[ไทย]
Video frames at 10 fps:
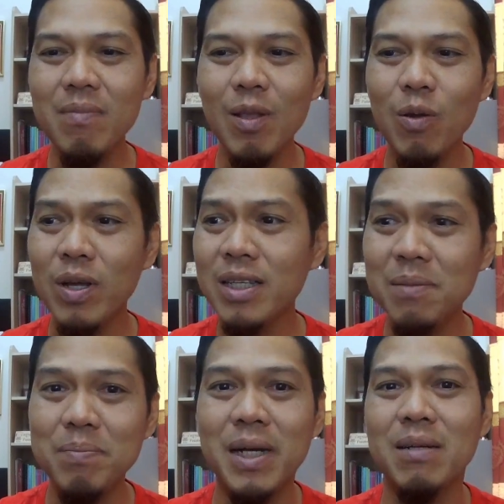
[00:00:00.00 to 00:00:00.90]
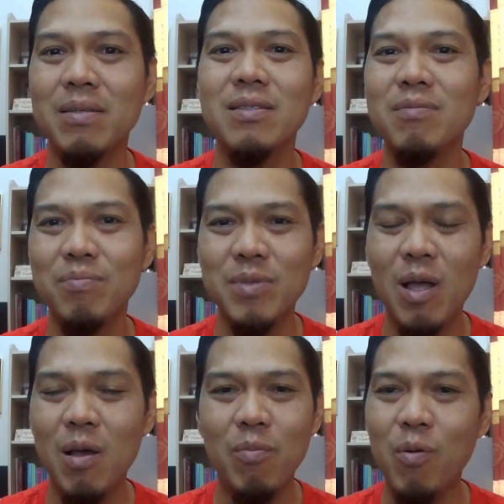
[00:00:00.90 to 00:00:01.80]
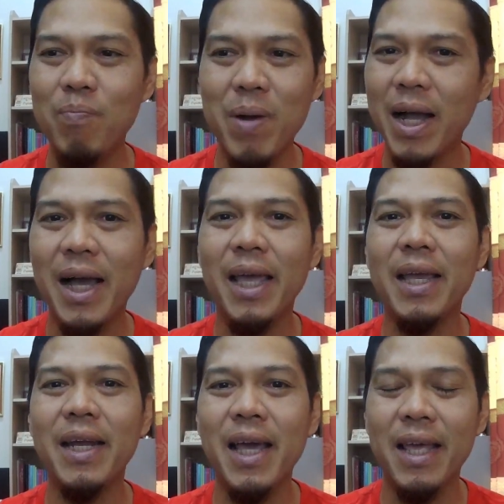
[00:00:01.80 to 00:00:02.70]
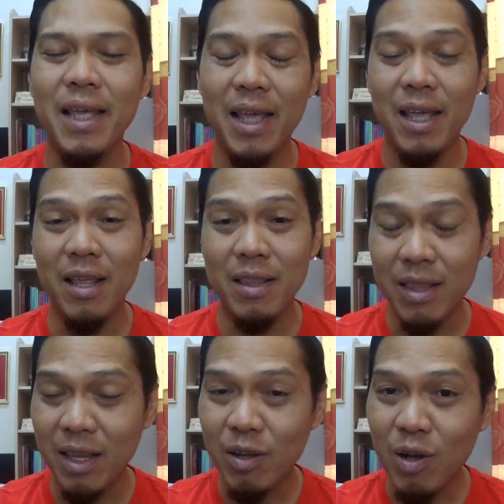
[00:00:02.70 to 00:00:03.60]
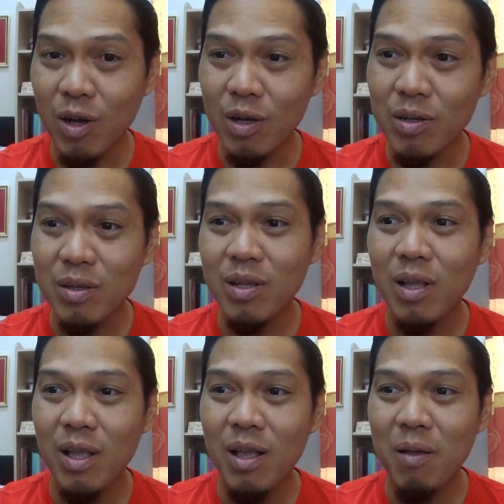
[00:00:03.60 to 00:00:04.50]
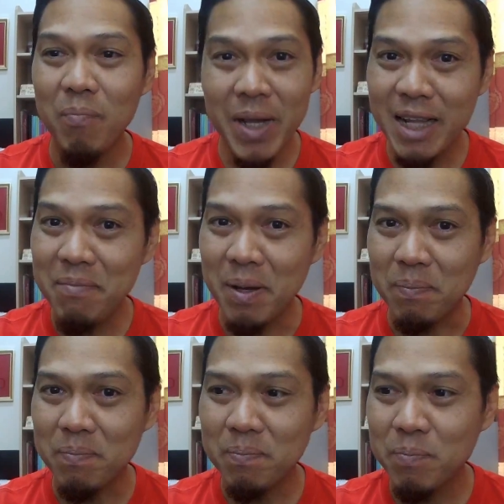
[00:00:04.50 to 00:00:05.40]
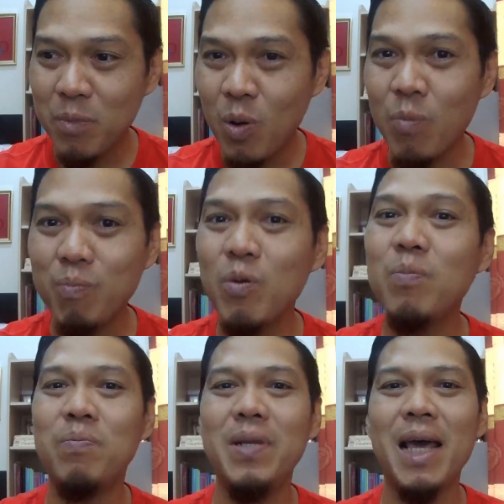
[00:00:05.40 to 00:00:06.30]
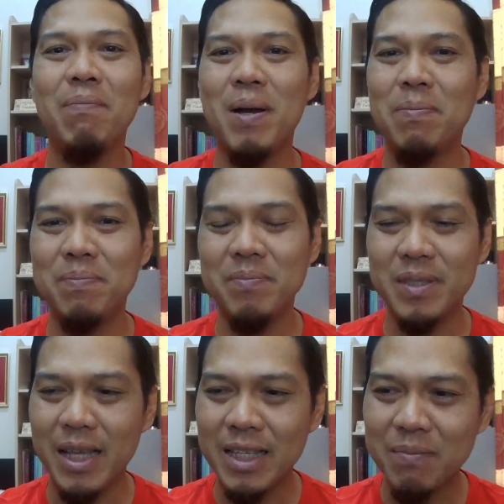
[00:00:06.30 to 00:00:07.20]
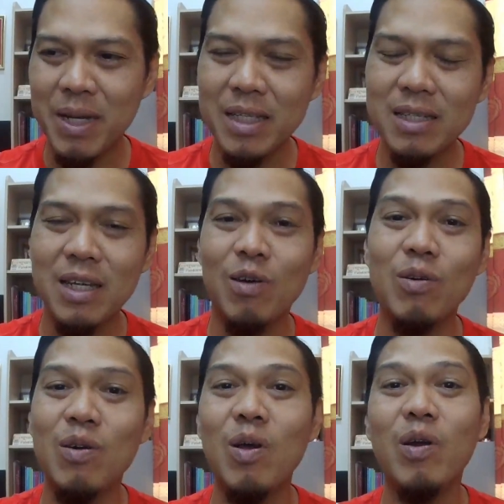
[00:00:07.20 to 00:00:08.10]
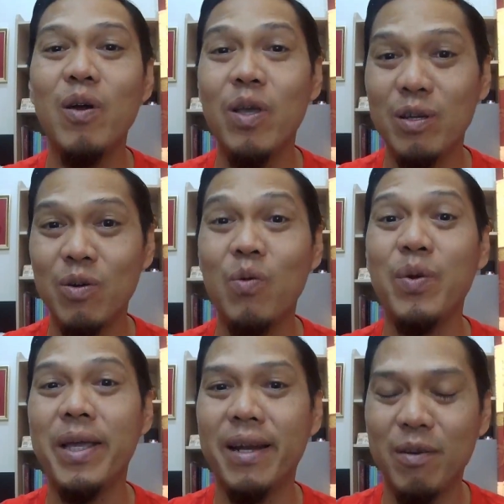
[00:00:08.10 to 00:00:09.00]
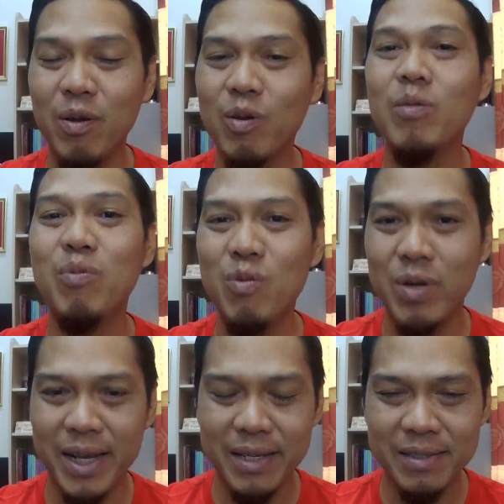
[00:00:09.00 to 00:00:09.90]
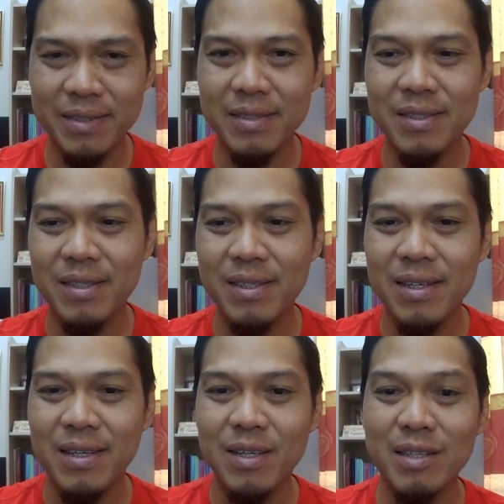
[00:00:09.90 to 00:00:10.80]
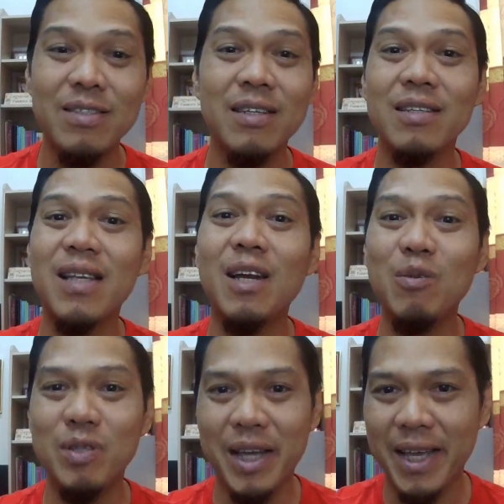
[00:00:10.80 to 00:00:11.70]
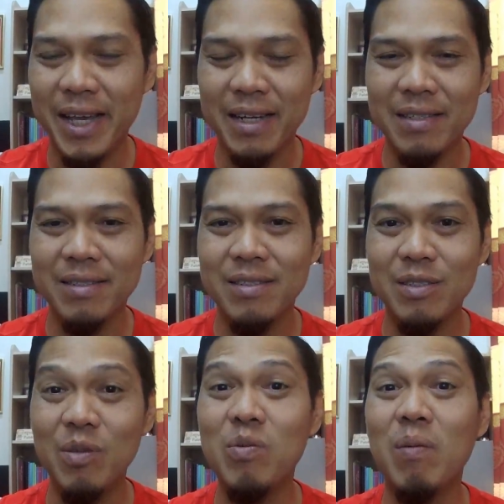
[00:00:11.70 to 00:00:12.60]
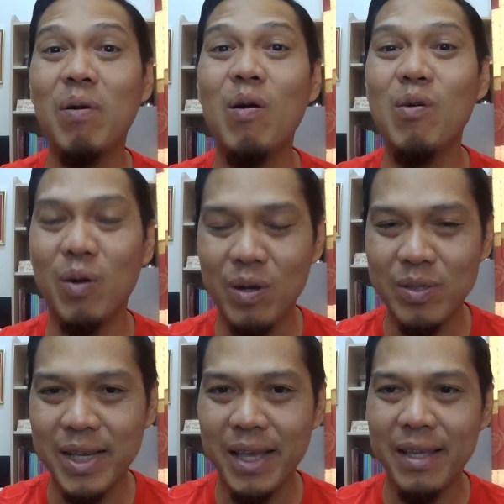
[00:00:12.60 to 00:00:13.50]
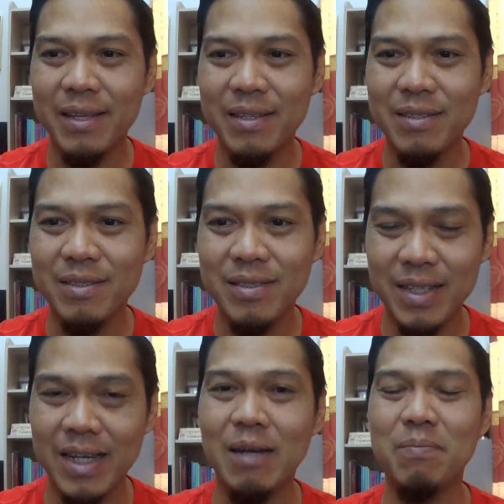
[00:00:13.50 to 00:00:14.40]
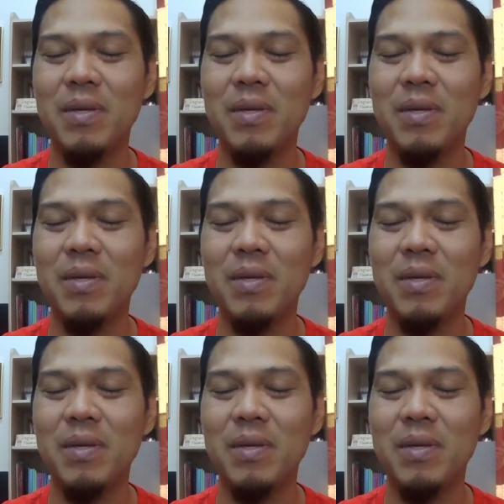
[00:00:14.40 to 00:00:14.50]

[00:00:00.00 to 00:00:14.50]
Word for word: ค่อนข้างจะเปิด พบปะใครก็ได้ แล้วก็ไม่ได้แบบคบปุ๊บได้ปับ๊บแต่จะเป็นลักษณะของค่อยๆคคุยกัน ค่อยๆ พูดกัน ศึกษาดูใจกันด้วยความเข้าอกเข้าใจนะครับ